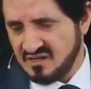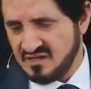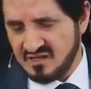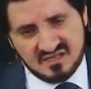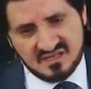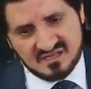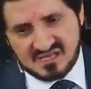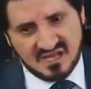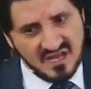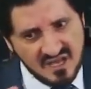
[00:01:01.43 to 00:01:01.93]

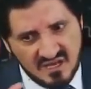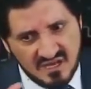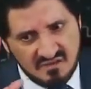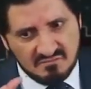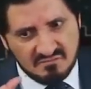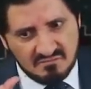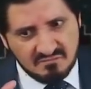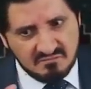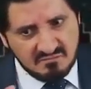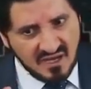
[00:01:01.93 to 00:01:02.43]

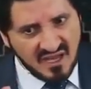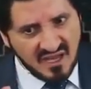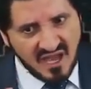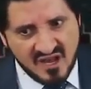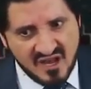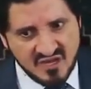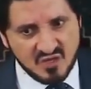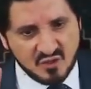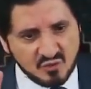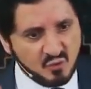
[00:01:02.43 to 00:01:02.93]
الإنسان ما
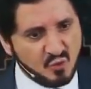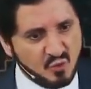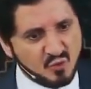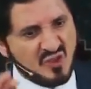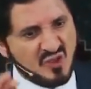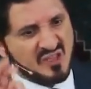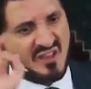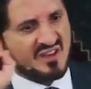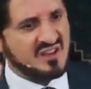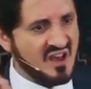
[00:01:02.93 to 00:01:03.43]
كانش عند
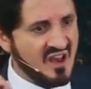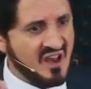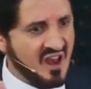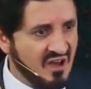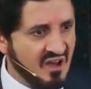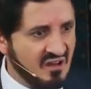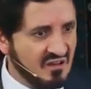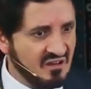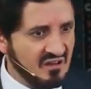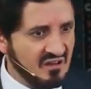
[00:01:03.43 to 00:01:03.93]
حسن ظن الله